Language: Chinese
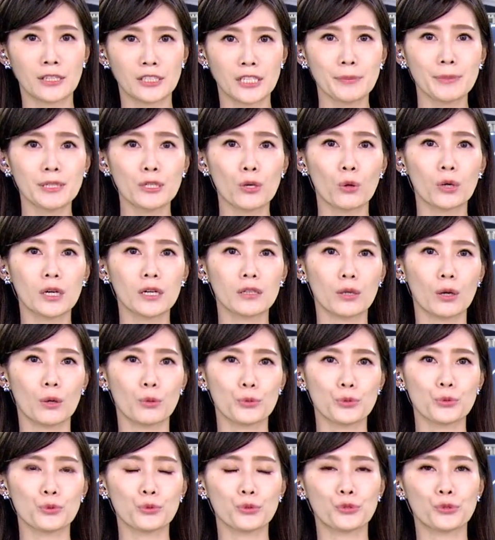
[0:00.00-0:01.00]
这名游客
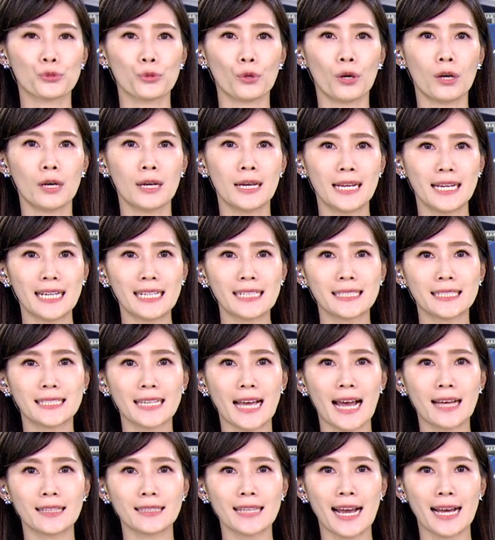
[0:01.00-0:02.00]
投诉说，一
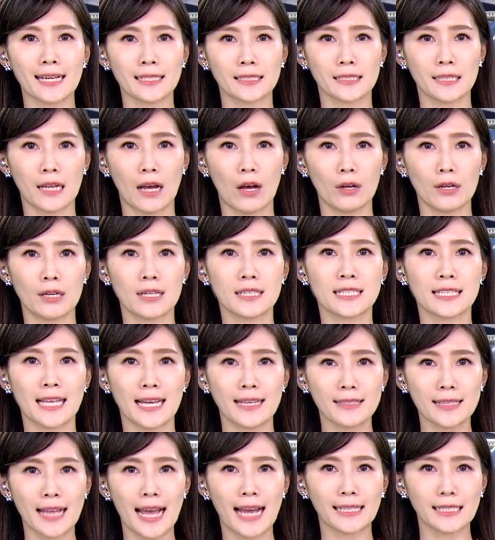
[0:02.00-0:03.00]
家大小
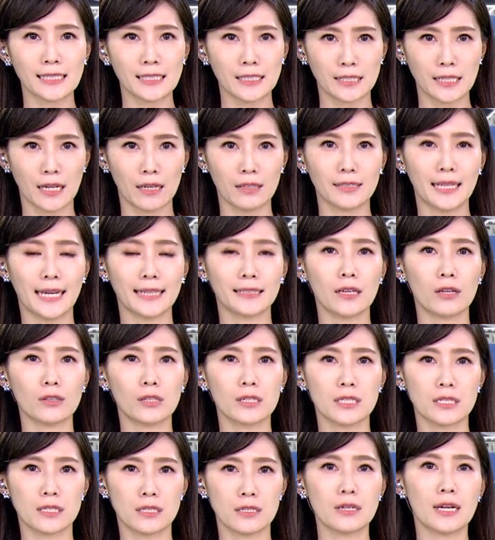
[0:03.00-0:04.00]
三大一小来到
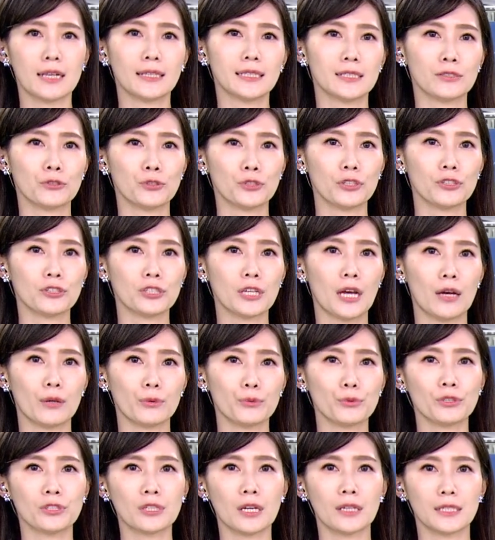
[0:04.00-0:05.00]
了私人停车场，
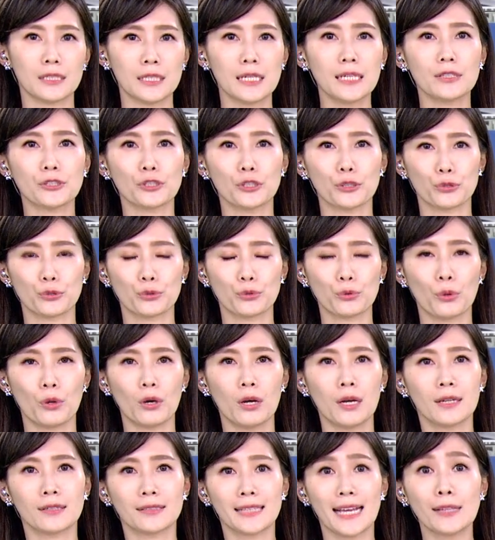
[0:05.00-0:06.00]
遇上了业者
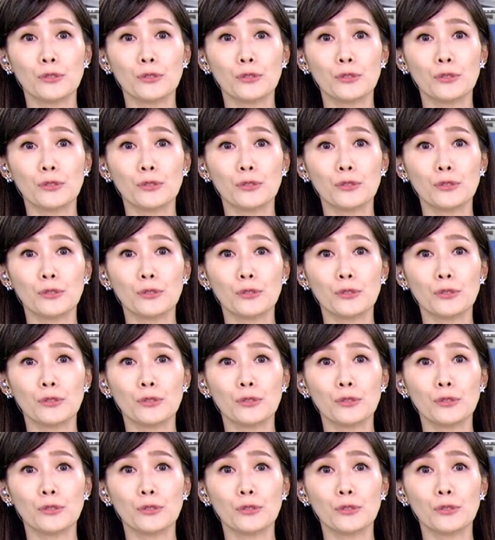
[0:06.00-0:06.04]
说，